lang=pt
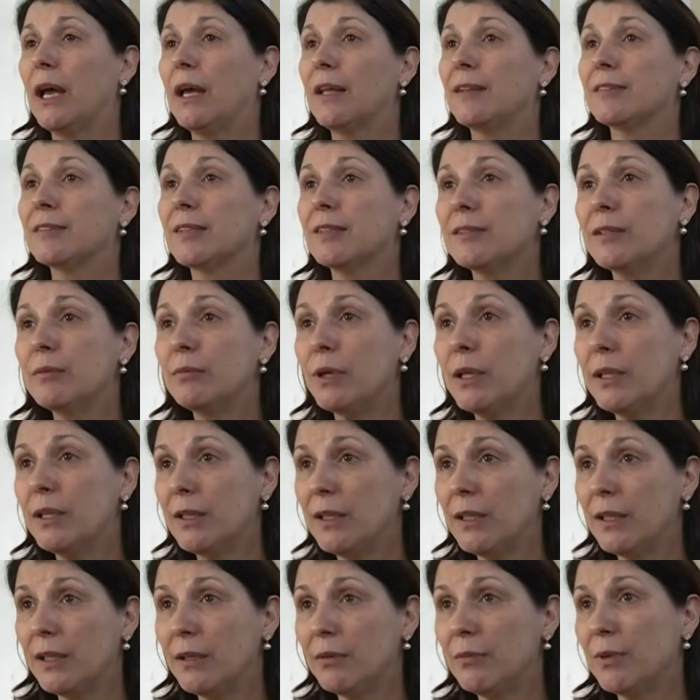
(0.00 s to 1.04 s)
Santa
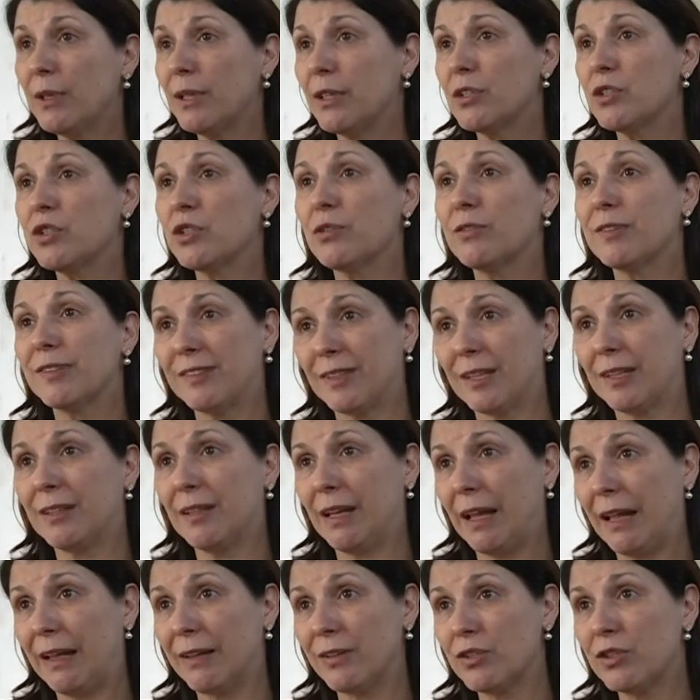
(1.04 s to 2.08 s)
Maria é uma região
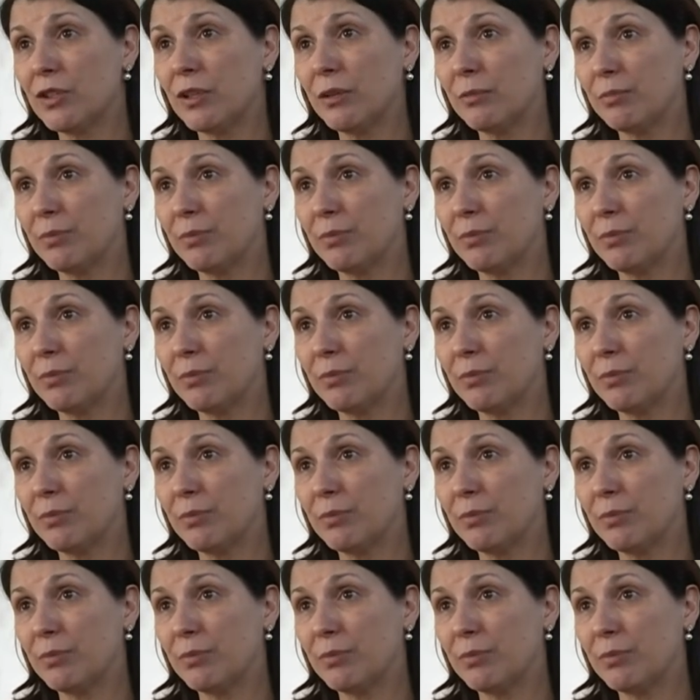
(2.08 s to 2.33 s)
estratégica